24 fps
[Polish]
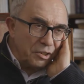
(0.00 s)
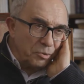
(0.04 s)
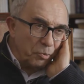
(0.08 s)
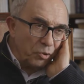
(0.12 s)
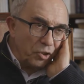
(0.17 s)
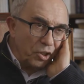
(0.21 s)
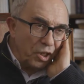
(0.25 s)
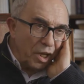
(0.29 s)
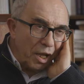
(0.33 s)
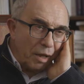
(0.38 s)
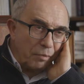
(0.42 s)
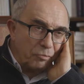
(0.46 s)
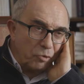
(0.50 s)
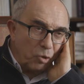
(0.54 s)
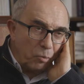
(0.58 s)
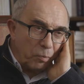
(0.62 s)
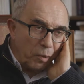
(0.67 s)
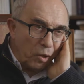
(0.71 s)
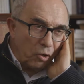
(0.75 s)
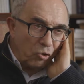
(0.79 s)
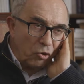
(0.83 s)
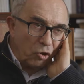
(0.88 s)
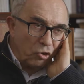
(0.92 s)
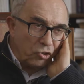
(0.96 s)
spotykałem go
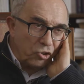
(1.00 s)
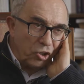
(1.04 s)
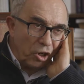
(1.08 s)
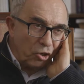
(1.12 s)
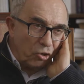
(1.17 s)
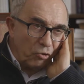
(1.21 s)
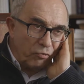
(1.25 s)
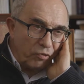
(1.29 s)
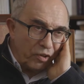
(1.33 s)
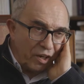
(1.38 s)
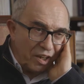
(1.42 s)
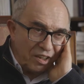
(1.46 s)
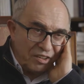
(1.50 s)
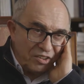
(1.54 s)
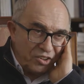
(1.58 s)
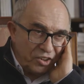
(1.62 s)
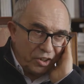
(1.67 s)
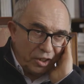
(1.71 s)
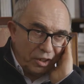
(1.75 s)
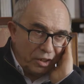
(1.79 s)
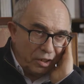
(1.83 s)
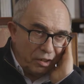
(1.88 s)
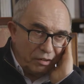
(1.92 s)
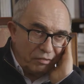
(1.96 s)
parokrotnie na
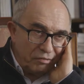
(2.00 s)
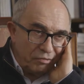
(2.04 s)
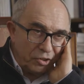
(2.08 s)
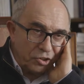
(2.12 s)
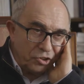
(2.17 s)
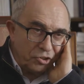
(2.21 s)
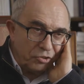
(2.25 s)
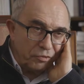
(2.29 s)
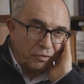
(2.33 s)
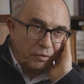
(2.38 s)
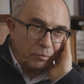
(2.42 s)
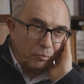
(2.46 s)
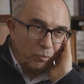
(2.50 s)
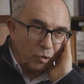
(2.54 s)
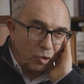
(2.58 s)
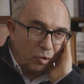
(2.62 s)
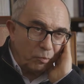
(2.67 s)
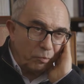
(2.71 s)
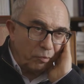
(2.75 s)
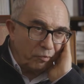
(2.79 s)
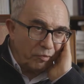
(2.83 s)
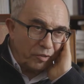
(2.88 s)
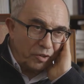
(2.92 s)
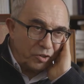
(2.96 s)
konferencjach, ale właściwie mogę
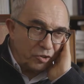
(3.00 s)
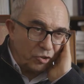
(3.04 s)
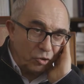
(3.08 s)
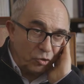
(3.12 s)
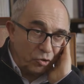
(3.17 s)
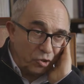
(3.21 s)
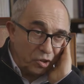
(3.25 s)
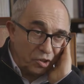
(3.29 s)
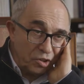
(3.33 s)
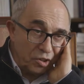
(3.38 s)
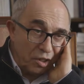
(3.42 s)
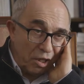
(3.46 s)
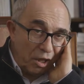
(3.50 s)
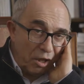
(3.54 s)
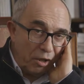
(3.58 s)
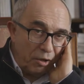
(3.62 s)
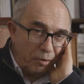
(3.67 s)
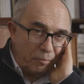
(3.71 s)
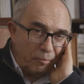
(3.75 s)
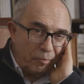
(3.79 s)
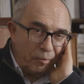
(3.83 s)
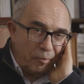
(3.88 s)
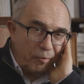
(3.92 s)
powiedzieć, że go nie znałem.